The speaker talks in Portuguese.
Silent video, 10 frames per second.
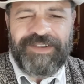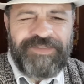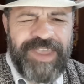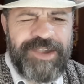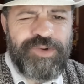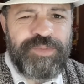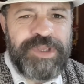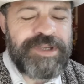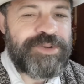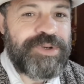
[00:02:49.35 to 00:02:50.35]
Vem
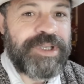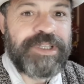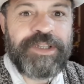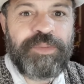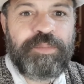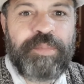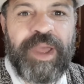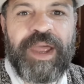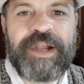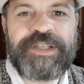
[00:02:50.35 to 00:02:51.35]
comigo e não
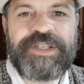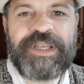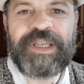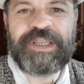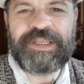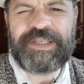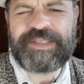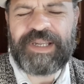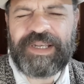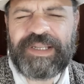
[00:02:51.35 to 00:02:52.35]
perde
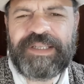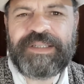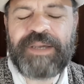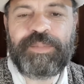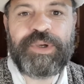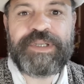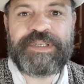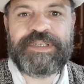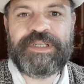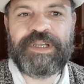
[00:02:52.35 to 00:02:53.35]
esta linda
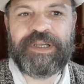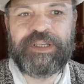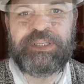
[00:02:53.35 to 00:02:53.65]
poesia.